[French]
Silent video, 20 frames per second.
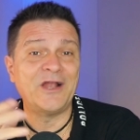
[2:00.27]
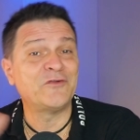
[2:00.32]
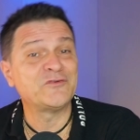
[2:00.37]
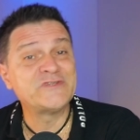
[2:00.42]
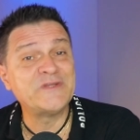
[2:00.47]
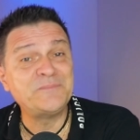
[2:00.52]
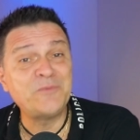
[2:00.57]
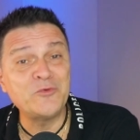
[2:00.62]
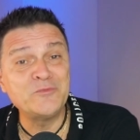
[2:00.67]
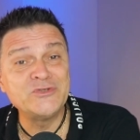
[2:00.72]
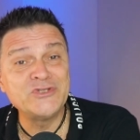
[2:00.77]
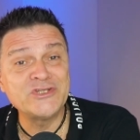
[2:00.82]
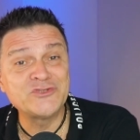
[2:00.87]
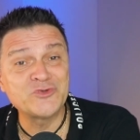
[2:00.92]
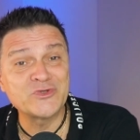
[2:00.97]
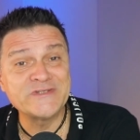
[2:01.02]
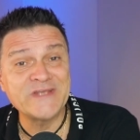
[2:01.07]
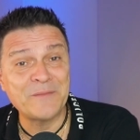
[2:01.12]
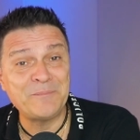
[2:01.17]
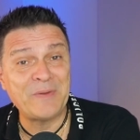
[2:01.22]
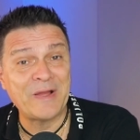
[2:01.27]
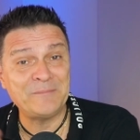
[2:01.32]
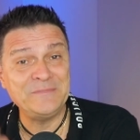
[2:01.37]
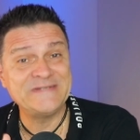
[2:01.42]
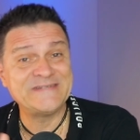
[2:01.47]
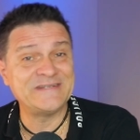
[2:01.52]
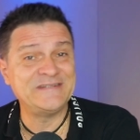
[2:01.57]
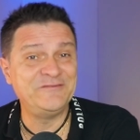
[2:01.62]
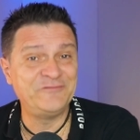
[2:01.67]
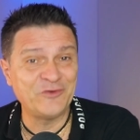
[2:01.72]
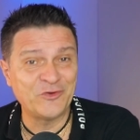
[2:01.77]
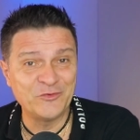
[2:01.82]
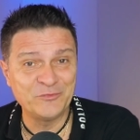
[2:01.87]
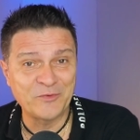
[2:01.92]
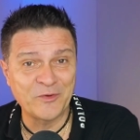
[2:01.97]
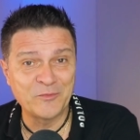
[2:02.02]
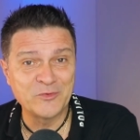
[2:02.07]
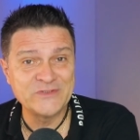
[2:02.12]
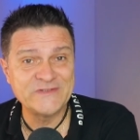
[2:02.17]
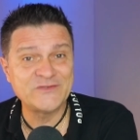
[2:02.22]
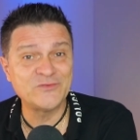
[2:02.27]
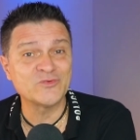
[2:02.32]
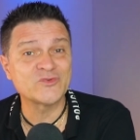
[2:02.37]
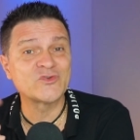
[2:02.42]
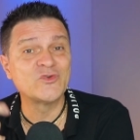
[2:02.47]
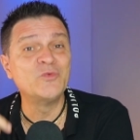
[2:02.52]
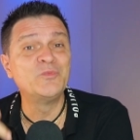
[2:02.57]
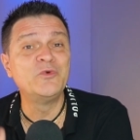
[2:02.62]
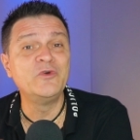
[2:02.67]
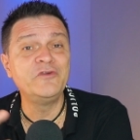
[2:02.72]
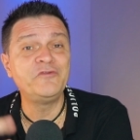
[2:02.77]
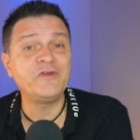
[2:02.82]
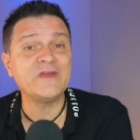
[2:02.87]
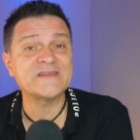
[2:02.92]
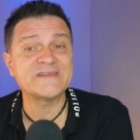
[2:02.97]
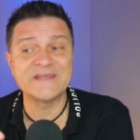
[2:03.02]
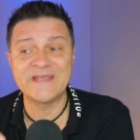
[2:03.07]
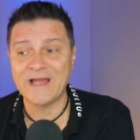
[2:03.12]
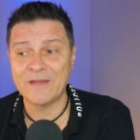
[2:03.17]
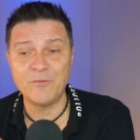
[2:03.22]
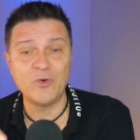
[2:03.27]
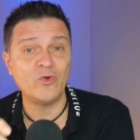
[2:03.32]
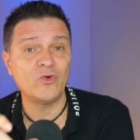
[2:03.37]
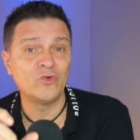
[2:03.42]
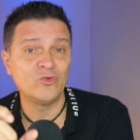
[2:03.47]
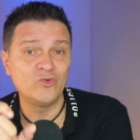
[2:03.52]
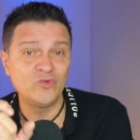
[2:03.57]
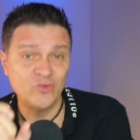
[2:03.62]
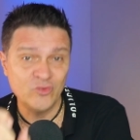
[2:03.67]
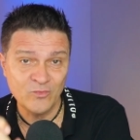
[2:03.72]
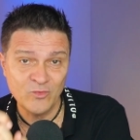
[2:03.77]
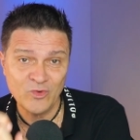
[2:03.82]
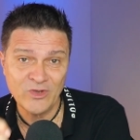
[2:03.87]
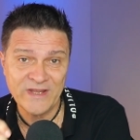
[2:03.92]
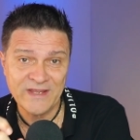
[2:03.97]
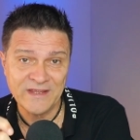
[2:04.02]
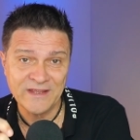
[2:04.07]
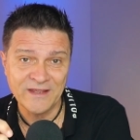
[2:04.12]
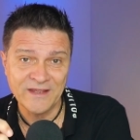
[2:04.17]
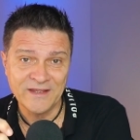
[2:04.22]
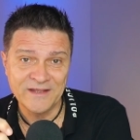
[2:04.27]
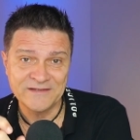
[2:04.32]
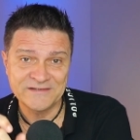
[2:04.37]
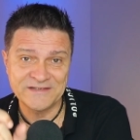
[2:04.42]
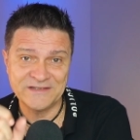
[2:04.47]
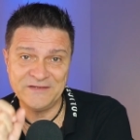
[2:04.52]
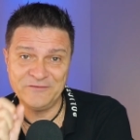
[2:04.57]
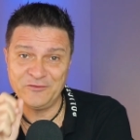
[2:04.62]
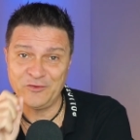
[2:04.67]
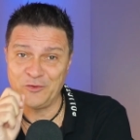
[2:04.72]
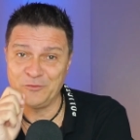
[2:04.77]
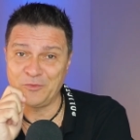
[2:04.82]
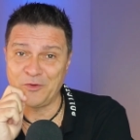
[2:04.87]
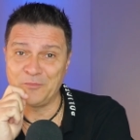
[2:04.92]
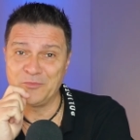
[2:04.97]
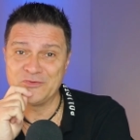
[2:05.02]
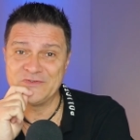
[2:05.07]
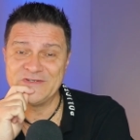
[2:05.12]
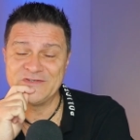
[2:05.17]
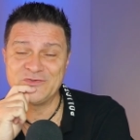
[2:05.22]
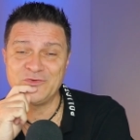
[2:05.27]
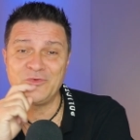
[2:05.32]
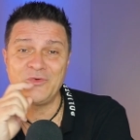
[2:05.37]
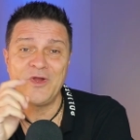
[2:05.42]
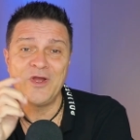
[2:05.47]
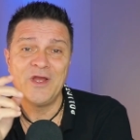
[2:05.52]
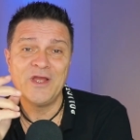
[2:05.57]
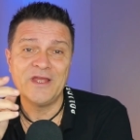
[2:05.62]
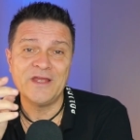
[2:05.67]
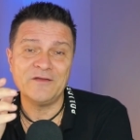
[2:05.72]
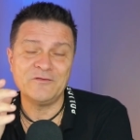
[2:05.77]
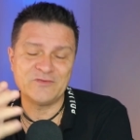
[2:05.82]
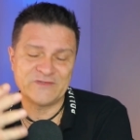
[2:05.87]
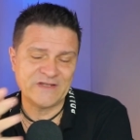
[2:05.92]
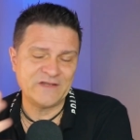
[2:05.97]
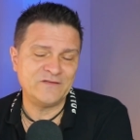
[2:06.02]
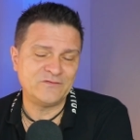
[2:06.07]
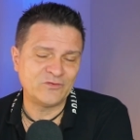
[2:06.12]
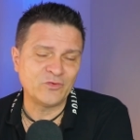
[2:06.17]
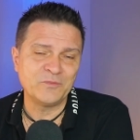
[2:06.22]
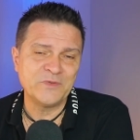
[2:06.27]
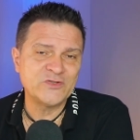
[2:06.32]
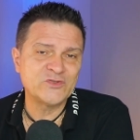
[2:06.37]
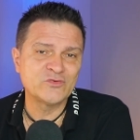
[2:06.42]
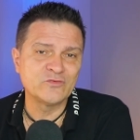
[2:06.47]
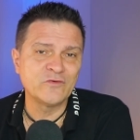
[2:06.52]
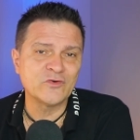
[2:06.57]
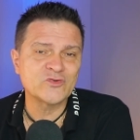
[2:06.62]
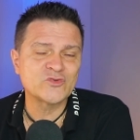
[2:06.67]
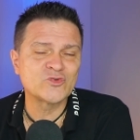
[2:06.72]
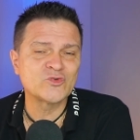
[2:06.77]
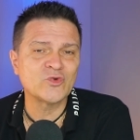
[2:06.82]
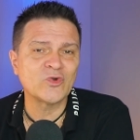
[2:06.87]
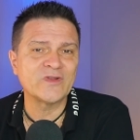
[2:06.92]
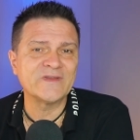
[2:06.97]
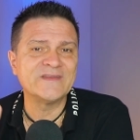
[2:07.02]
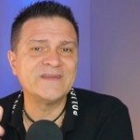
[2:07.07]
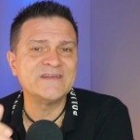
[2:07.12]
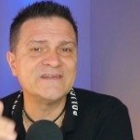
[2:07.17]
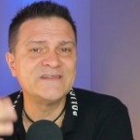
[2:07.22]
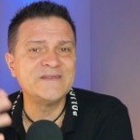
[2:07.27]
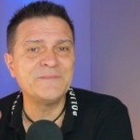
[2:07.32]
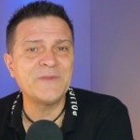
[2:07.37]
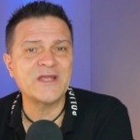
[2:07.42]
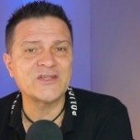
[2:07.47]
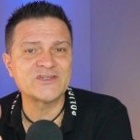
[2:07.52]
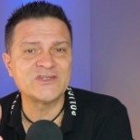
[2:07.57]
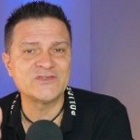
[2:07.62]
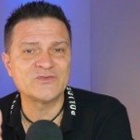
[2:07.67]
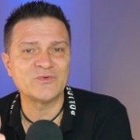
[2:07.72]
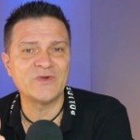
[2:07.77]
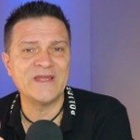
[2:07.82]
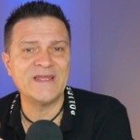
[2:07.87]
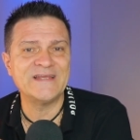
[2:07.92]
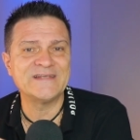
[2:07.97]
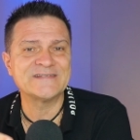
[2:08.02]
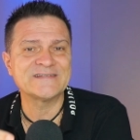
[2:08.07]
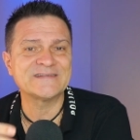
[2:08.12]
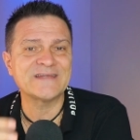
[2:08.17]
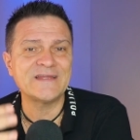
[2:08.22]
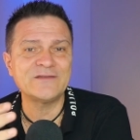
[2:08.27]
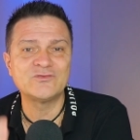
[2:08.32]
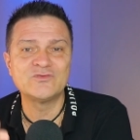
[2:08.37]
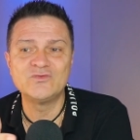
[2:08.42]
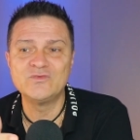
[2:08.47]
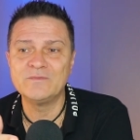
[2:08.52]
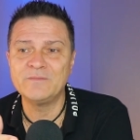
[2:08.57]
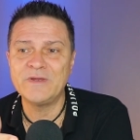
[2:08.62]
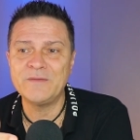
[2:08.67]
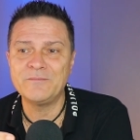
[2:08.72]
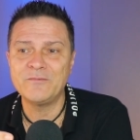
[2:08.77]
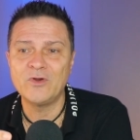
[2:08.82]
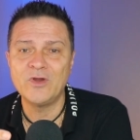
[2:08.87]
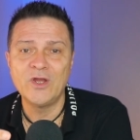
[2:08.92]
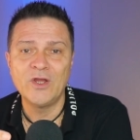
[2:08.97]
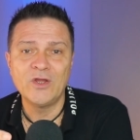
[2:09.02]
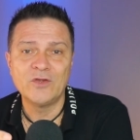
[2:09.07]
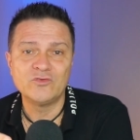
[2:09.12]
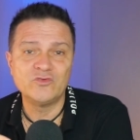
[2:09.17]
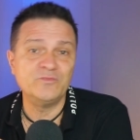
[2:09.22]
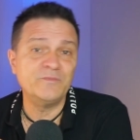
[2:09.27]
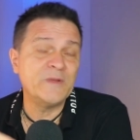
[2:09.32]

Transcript: Alors vous n'êtes pas obligé de choisir parmi ces différentes propositions. Ce que vous pouvez faire, c'est carrément cumuler ces différentes propositions. Vous allez tomber souvent sur des images qui sont extraites d'une même, d'une